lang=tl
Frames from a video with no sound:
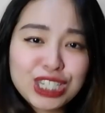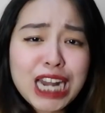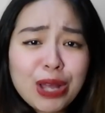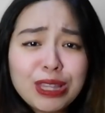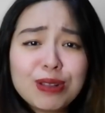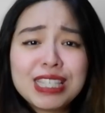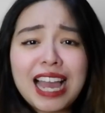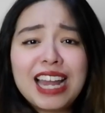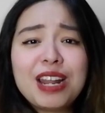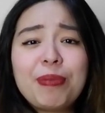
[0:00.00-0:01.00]
Shoutout
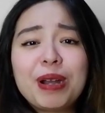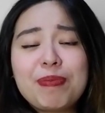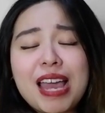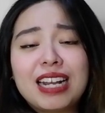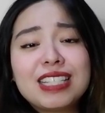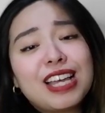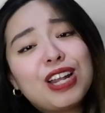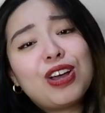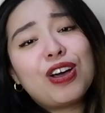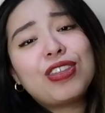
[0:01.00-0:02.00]
sa Anna Barbera
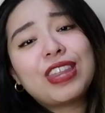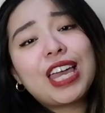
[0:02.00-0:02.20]
Salon.